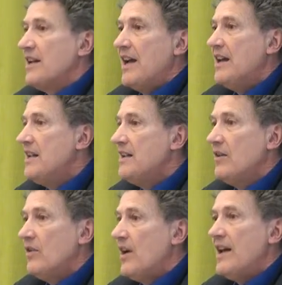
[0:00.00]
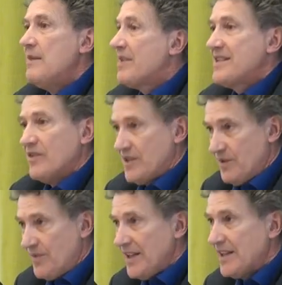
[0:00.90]
elle n'est euh, pas
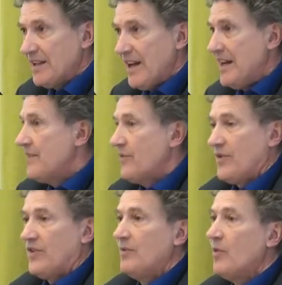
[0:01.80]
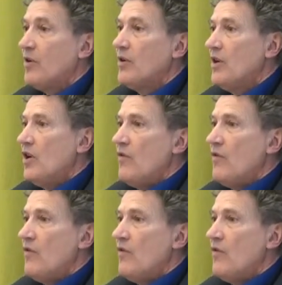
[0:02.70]
scientifique, elle est forcément...